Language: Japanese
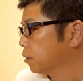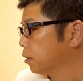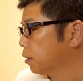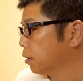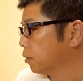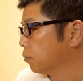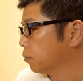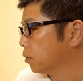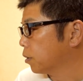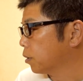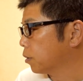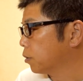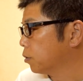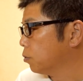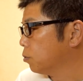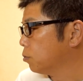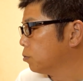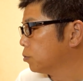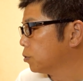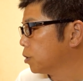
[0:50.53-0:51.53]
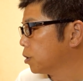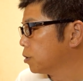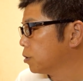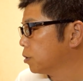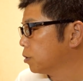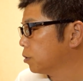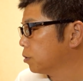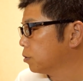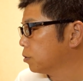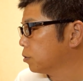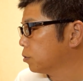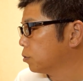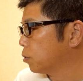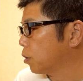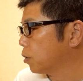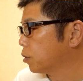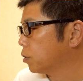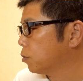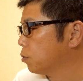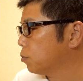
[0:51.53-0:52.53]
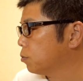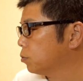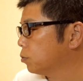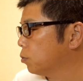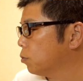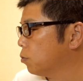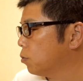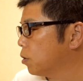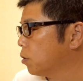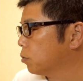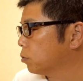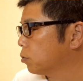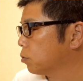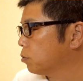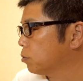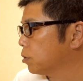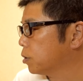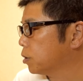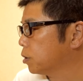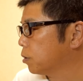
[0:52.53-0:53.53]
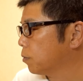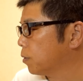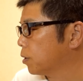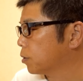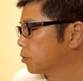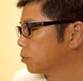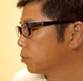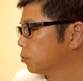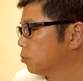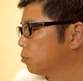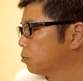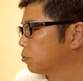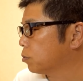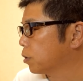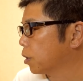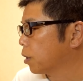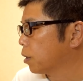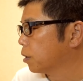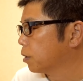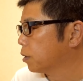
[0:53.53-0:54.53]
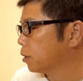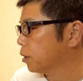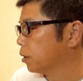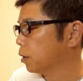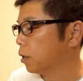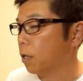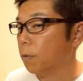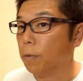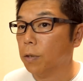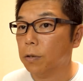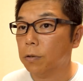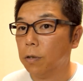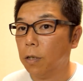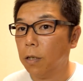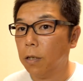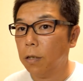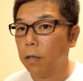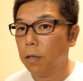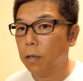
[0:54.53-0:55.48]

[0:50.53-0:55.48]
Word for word: あのね、記録写真とか記録動画を撮るにしては、すごくね、いいカメラですね。